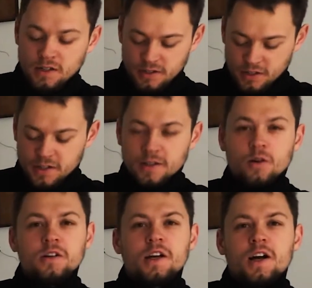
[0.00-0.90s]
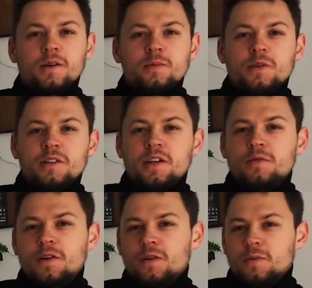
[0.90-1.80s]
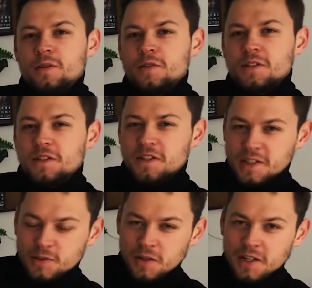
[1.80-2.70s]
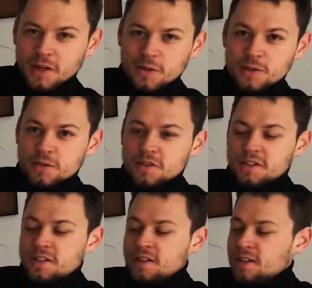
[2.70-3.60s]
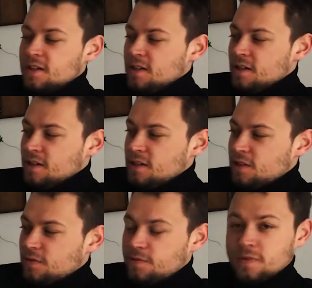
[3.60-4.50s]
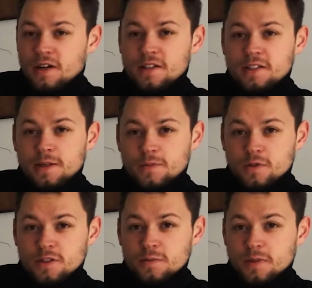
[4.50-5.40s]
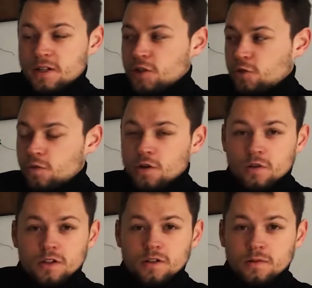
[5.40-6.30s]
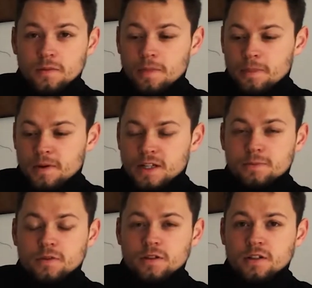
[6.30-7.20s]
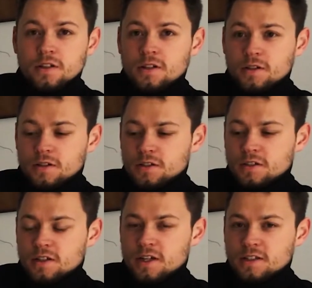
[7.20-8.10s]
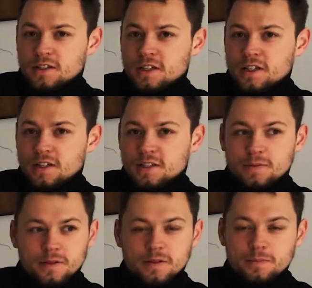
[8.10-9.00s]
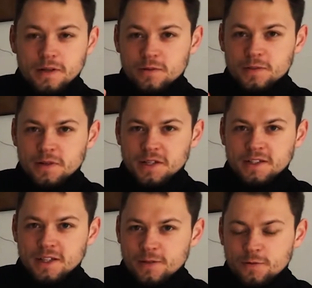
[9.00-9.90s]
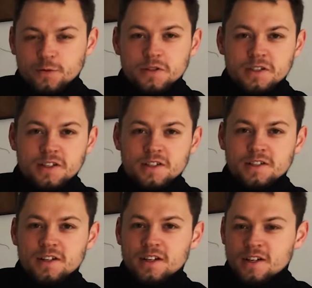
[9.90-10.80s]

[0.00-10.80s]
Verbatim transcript: Ich trage den Rollkragenpulli einfach, um etwas intellektueller auszusehen. Ich war jetzt eben kurz bei der Schule unten, Max Born, und hatte da das Bildungspaket in Anführungszeichen